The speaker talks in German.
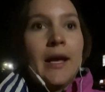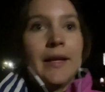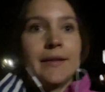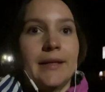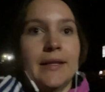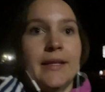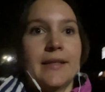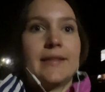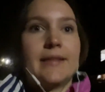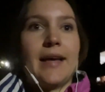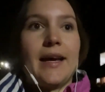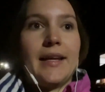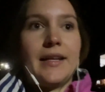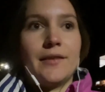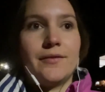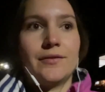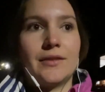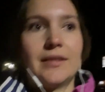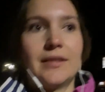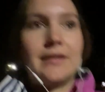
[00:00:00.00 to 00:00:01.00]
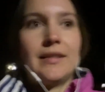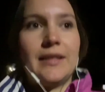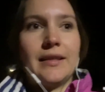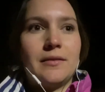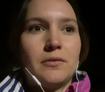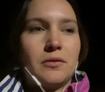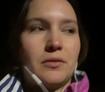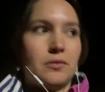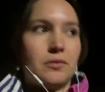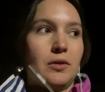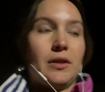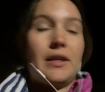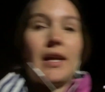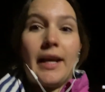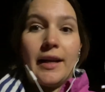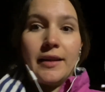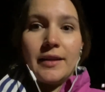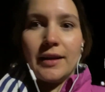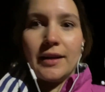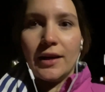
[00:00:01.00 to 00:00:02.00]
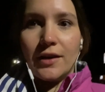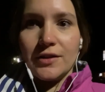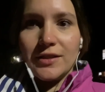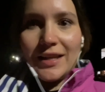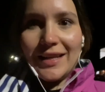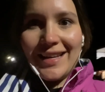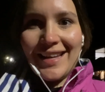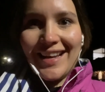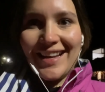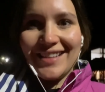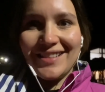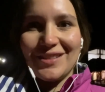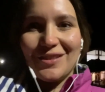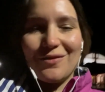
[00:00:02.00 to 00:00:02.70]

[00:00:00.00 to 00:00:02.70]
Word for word: deine Zeit investierst, dort hängt halt auch dein Herz.